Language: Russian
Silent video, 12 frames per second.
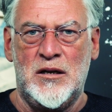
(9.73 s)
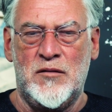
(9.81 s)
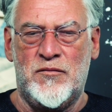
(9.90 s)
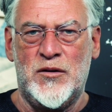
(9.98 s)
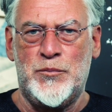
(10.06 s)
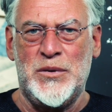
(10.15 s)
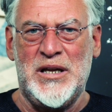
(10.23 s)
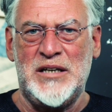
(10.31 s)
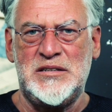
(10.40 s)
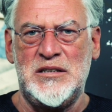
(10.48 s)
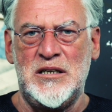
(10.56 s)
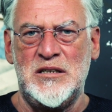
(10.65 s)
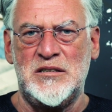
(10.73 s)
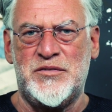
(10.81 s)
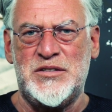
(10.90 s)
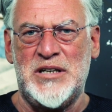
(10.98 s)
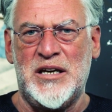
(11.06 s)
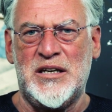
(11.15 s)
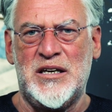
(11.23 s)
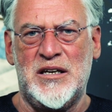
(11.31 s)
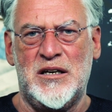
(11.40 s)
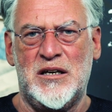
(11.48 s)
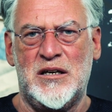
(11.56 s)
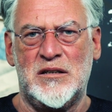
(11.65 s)
воплотились
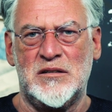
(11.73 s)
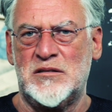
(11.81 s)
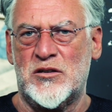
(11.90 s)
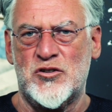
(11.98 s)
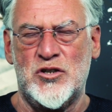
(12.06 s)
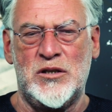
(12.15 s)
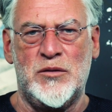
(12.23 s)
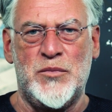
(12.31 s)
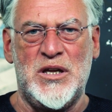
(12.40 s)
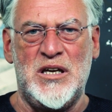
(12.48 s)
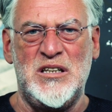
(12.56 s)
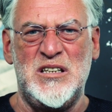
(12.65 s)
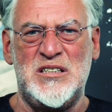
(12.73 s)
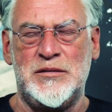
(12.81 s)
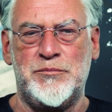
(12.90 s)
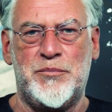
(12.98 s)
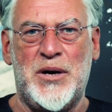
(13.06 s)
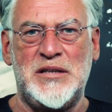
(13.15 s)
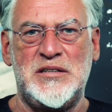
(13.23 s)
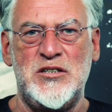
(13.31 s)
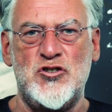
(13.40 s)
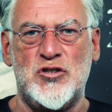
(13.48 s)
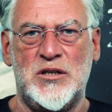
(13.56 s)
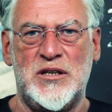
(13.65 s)
всякие совершенно мне
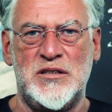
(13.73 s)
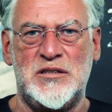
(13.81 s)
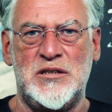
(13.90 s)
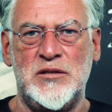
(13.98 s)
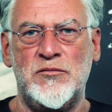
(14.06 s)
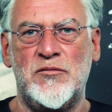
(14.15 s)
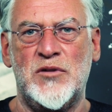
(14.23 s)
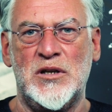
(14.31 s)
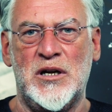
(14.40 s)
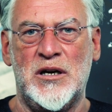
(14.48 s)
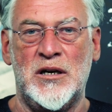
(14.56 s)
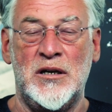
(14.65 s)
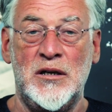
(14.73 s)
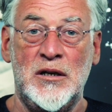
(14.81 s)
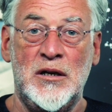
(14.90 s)
несимпатичные символы